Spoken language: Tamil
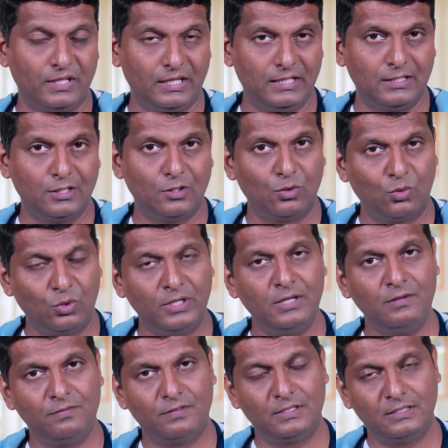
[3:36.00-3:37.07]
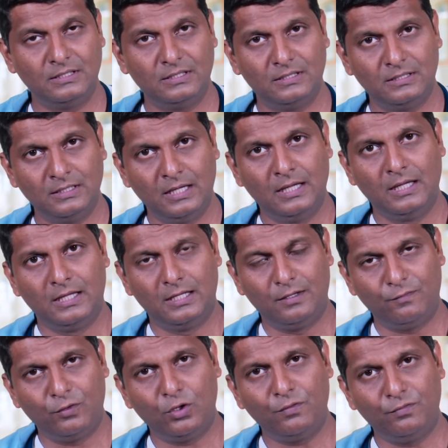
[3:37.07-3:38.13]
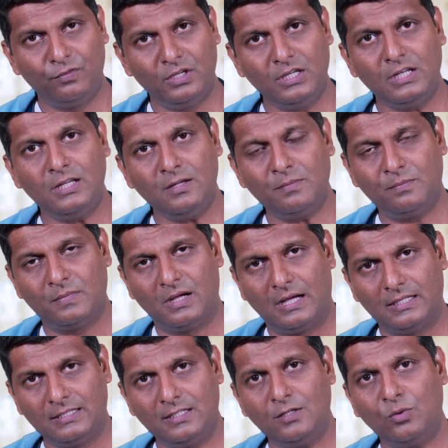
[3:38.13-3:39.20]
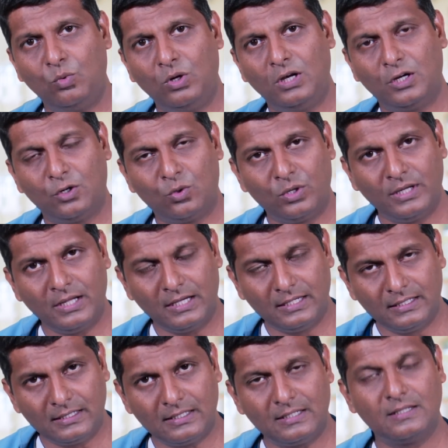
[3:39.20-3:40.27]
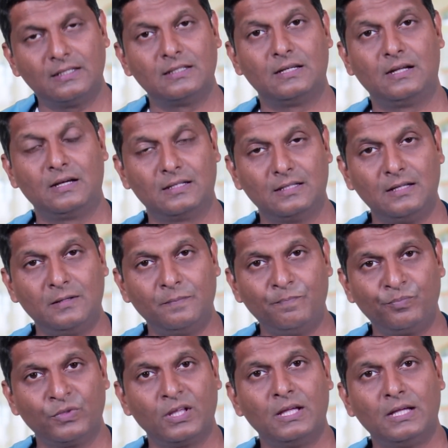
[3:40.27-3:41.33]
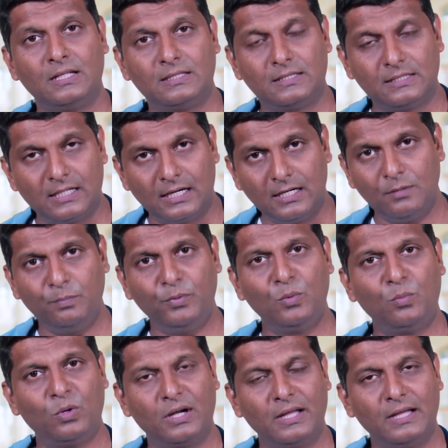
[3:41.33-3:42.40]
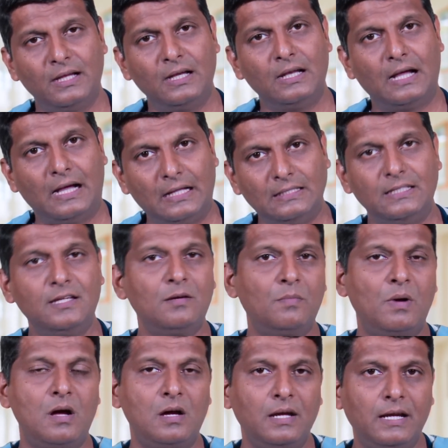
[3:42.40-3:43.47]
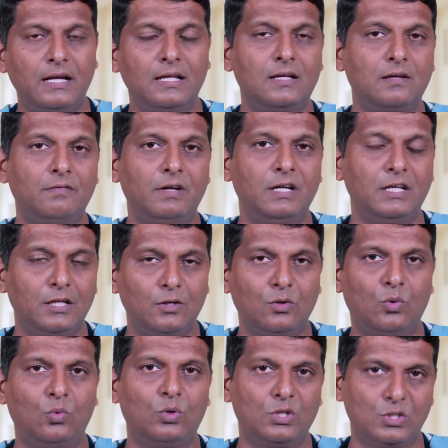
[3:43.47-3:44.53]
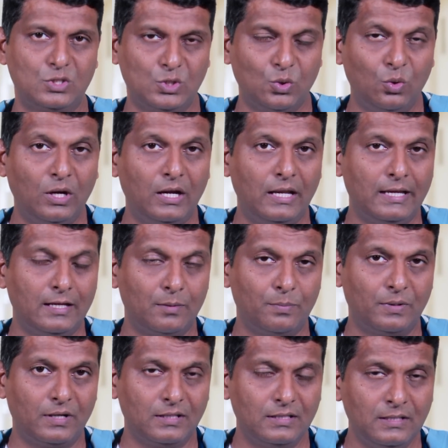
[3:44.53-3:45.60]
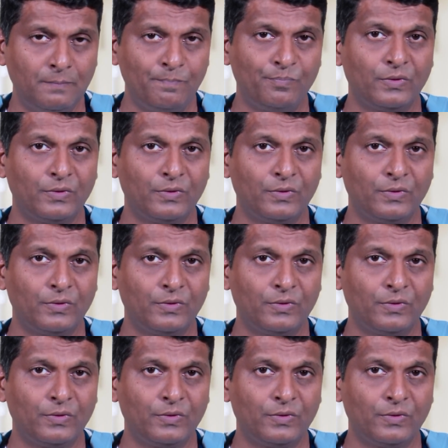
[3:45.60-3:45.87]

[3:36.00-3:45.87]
இந்த நோய் வந்து இவ்வளோ வீரியம் அதிகம் உள்ள நோயாக இருக்கிறதுனால தான் தடுப்பு முறைகள் அதிகமாக எடுக்க வேண்டிய ஒரு சூழ்நிலை ஏற்படுது